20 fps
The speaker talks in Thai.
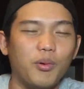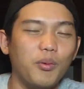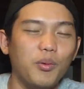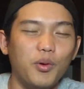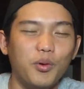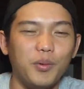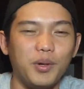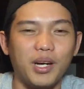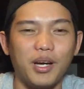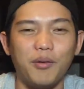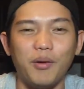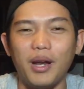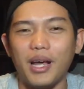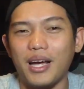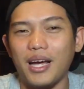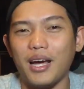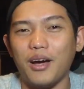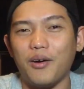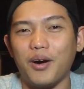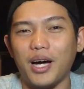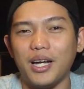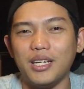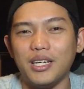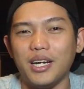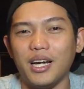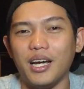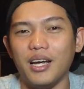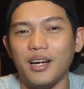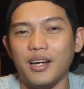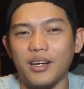ผมก็ไม่รู้เหมือนกันว่ารายการเขาขั
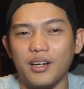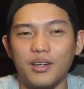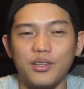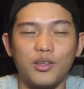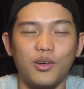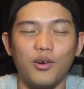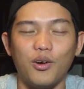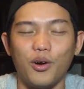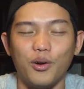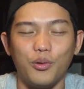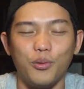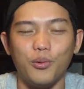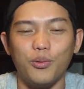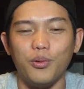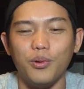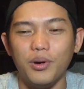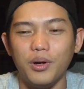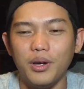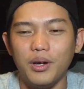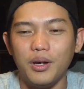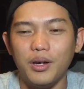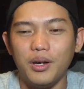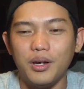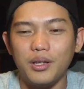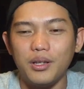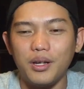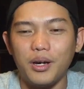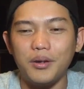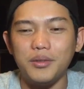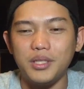ดยังไงนะก็ต้องรอดู
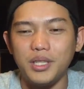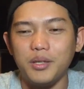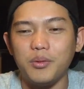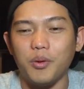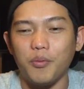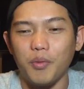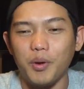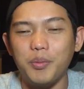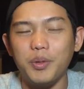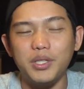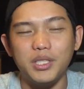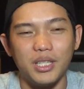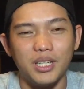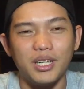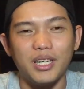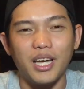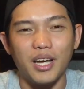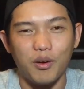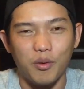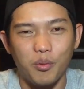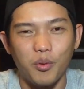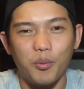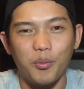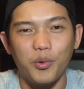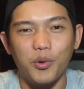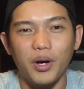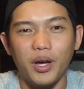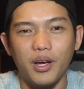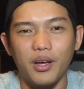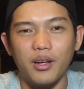เอาจริงผมว่าพี่จึงเก่งกว่า
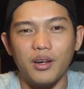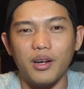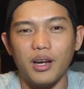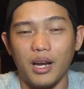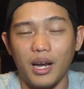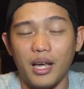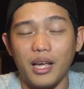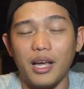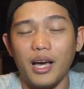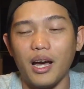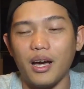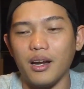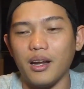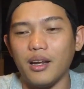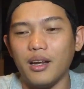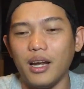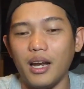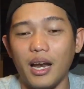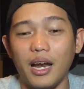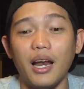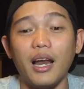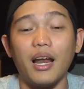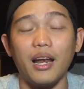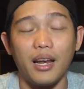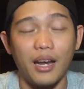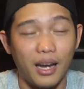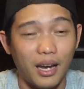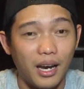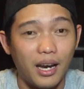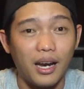ผมด้วยหลายๆอย่างนะในห
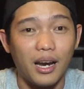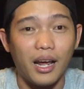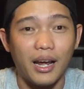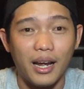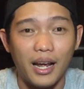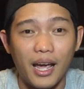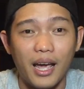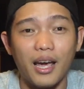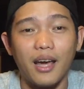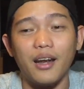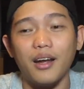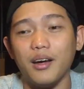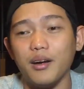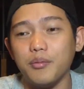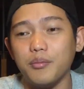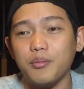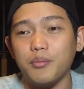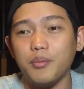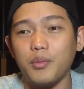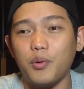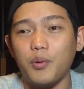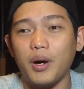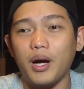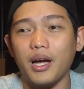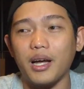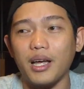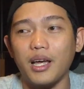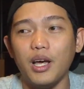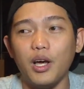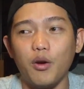ลายๆหลายๆแง่นะครับ เพราะ
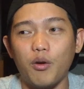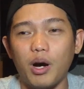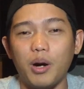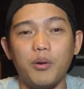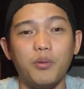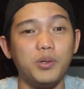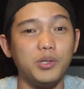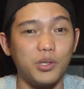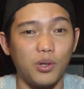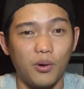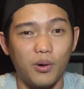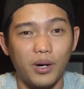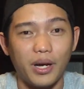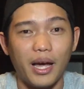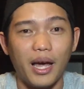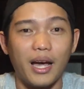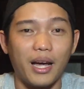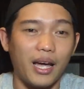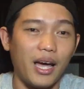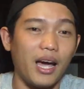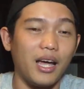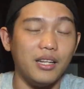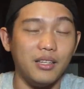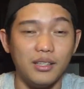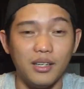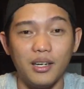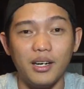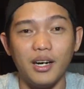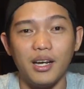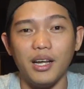ว่าความอาวุโสของแกแก
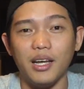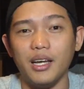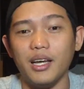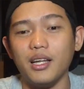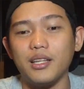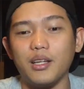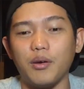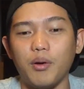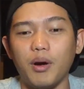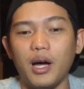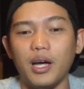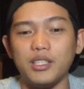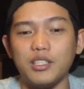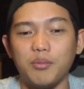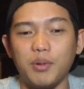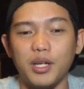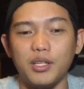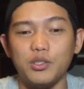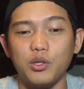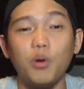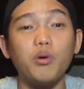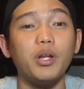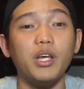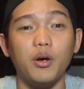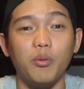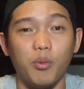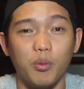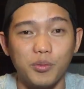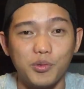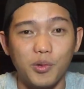อ่านเยอะอะไรเงี้ยแต่ว่าอาจจะเป็นโชค
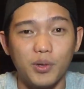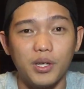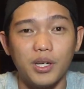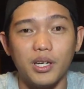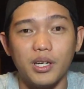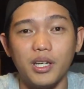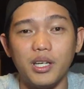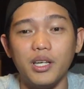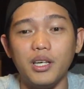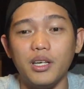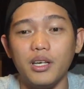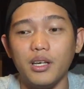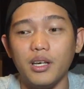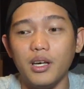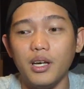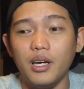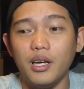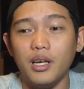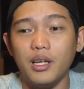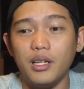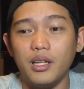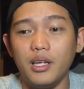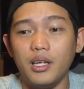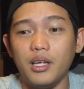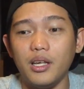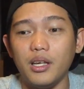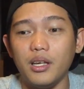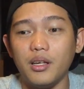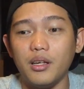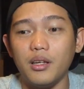ดีของผมส่วนหนึ่งที่
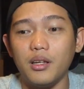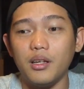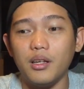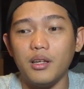ที่